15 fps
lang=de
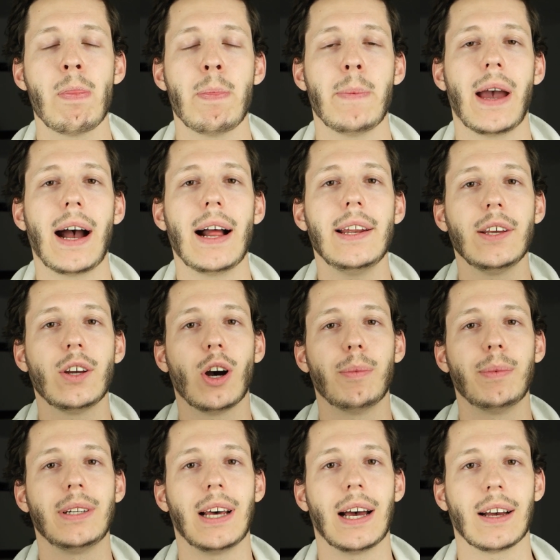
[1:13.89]
mir all die
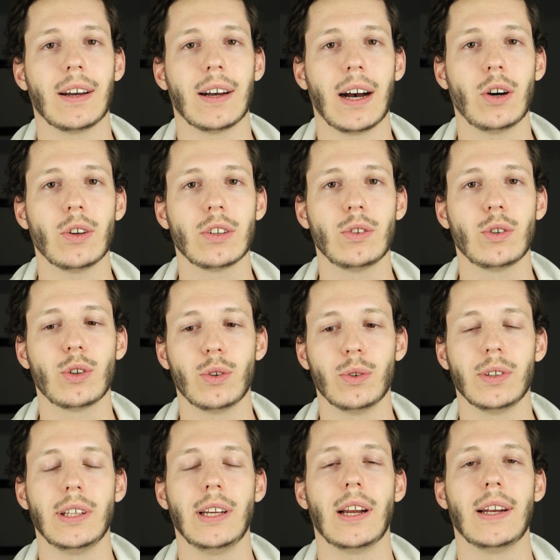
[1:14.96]
Kommentare raussuchen
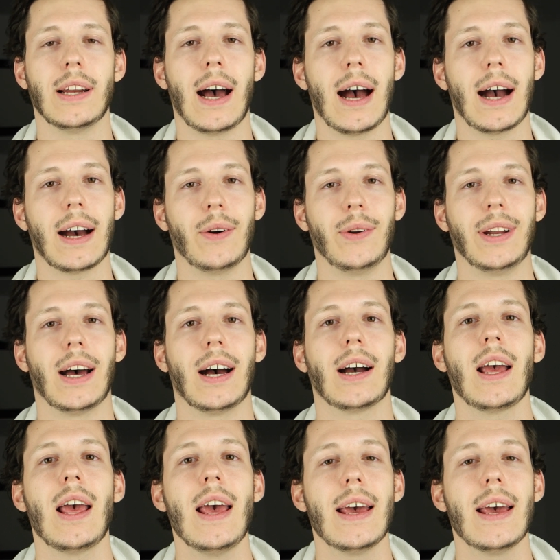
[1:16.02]
und die dann nach und nach